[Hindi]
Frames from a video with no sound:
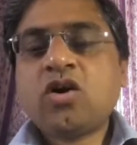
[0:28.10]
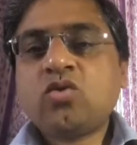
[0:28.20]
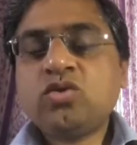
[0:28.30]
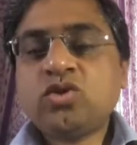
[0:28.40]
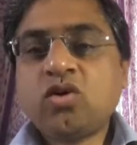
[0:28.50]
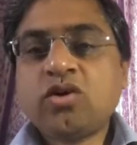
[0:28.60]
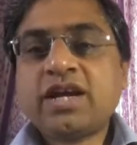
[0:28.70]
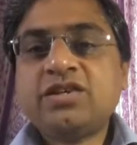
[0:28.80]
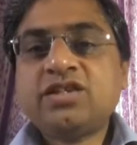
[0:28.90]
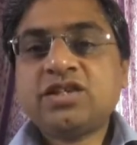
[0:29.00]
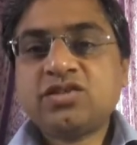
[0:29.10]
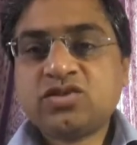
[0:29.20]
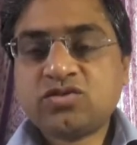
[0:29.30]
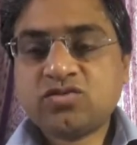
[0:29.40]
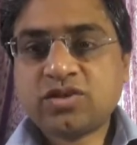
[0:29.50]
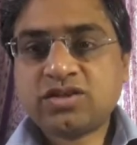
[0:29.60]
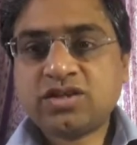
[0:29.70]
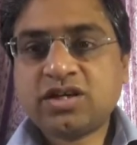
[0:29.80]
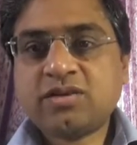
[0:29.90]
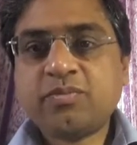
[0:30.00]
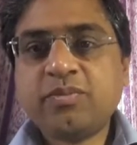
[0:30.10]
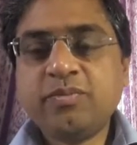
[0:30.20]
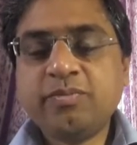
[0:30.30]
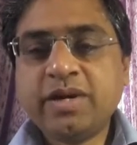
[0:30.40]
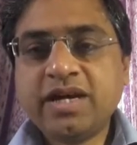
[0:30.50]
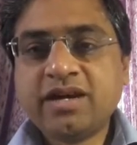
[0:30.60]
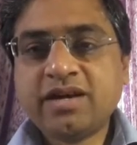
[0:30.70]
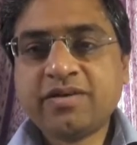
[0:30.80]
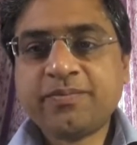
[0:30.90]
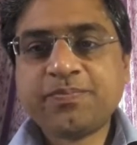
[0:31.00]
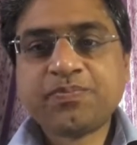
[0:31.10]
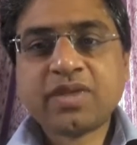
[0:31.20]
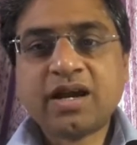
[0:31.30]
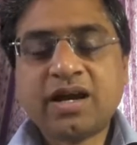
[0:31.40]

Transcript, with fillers: और उस ऑर्गेनाइजेशन स्ट्रक्चर में हम्म,